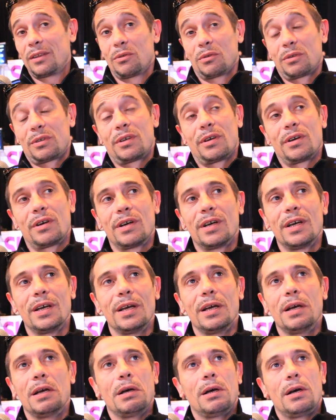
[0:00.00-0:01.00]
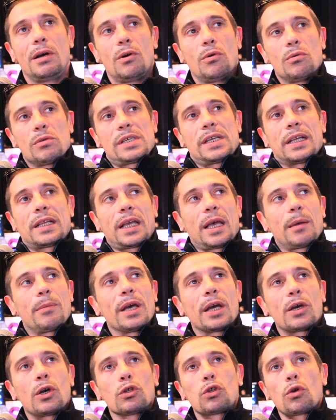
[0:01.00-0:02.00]
Donc, euh, on sait très
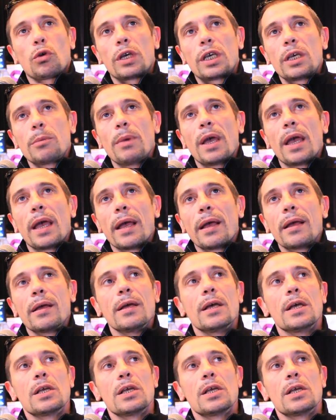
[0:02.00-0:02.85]
bien qu'entre guillemets,